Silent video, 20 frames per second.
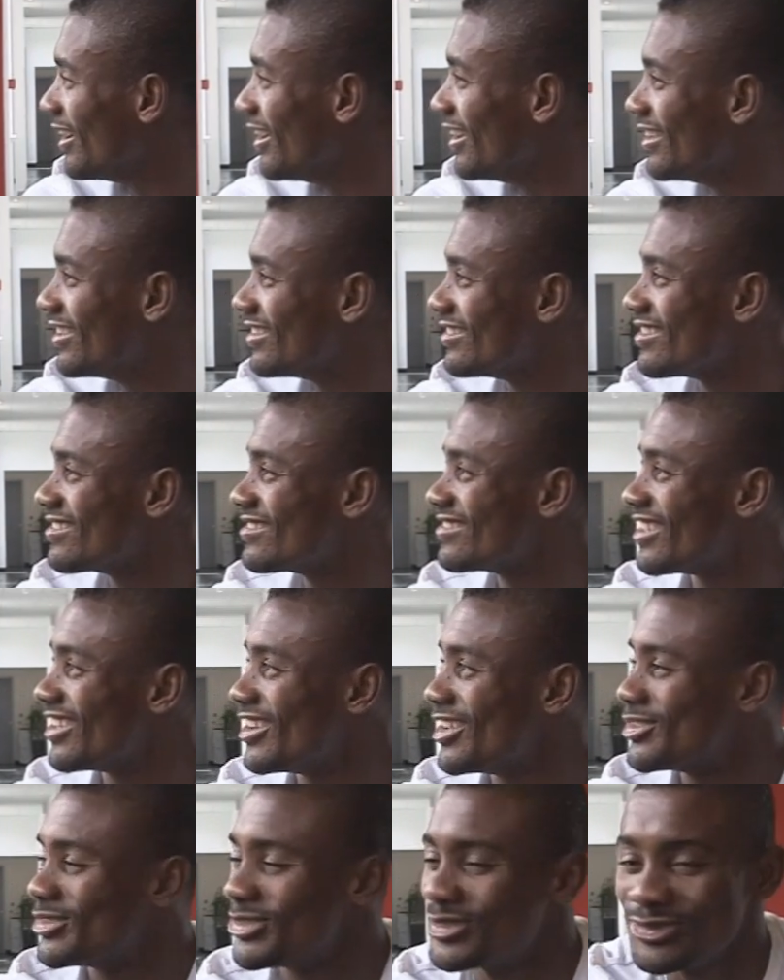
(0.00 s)
les
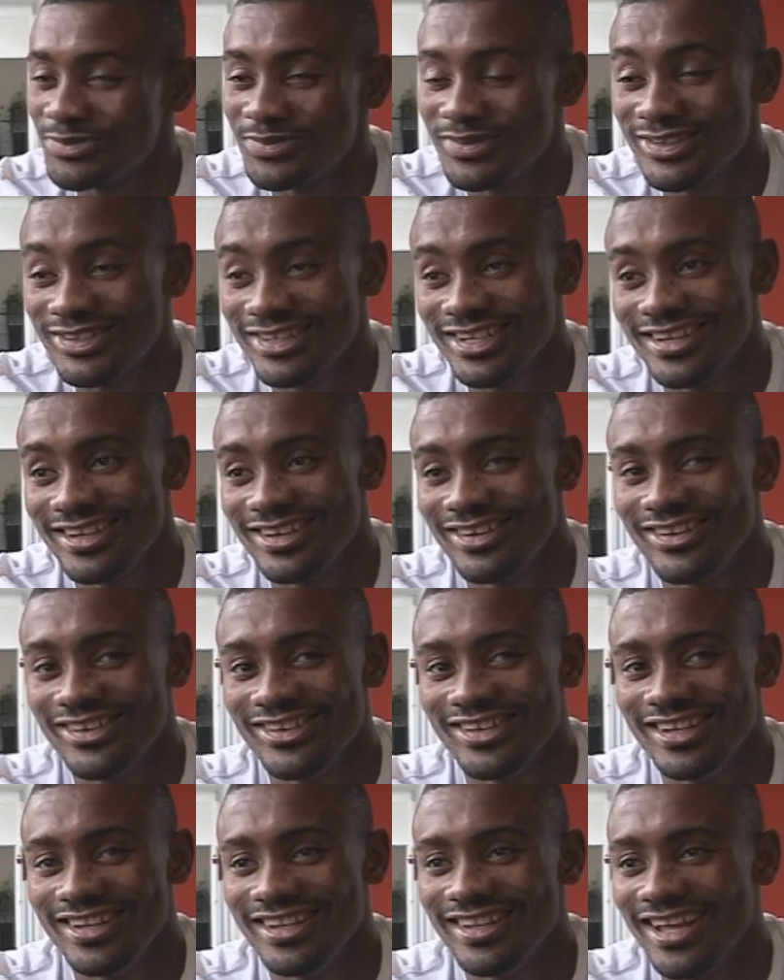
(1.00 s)
installations, je peux dire que
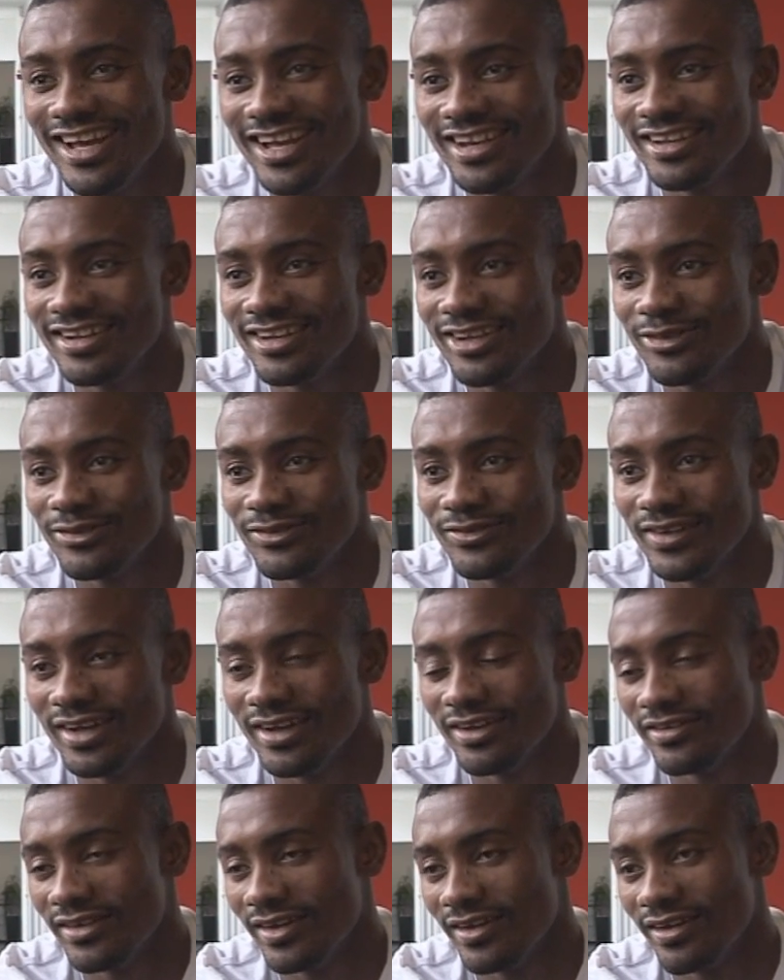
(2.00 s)
l'île n'a rien
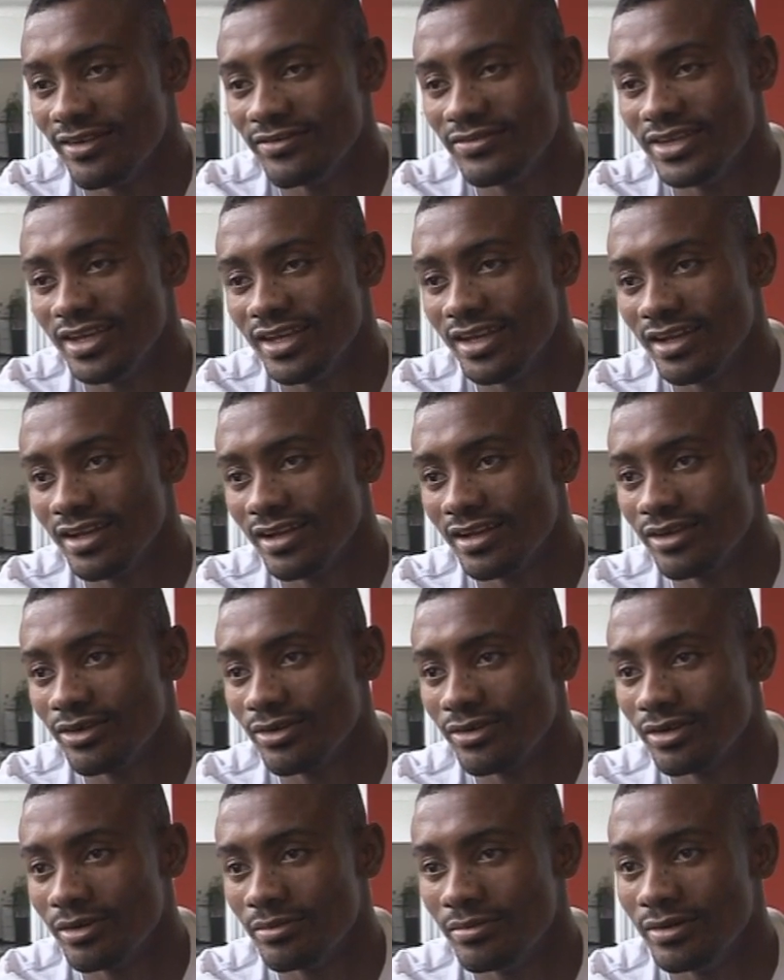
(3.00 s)
un grand
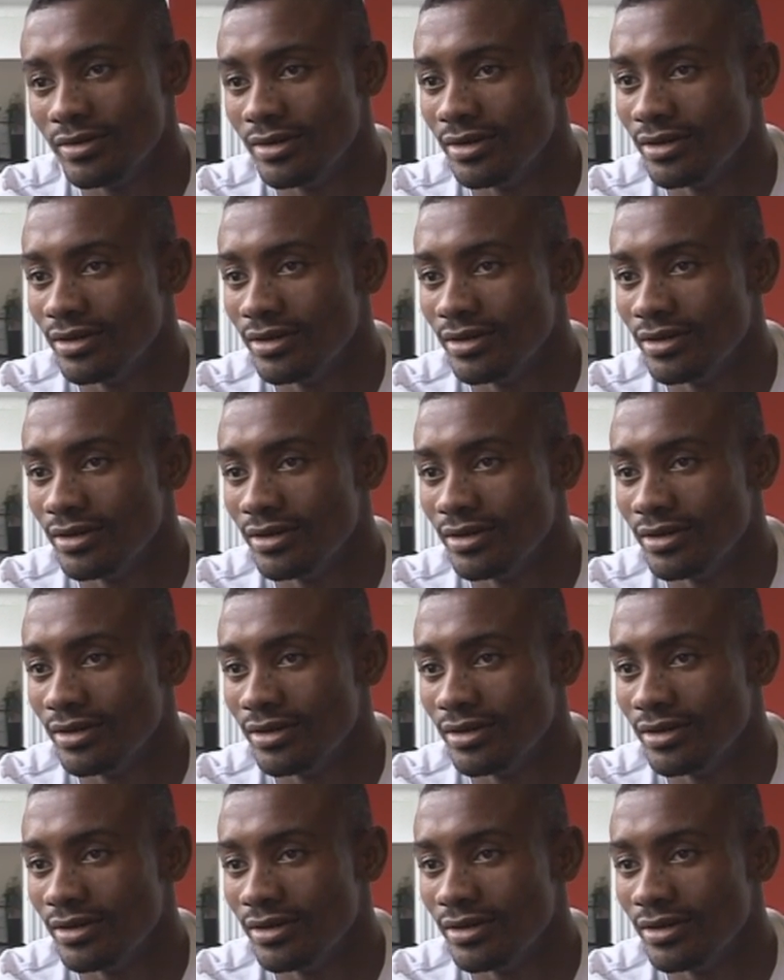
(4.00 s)
club.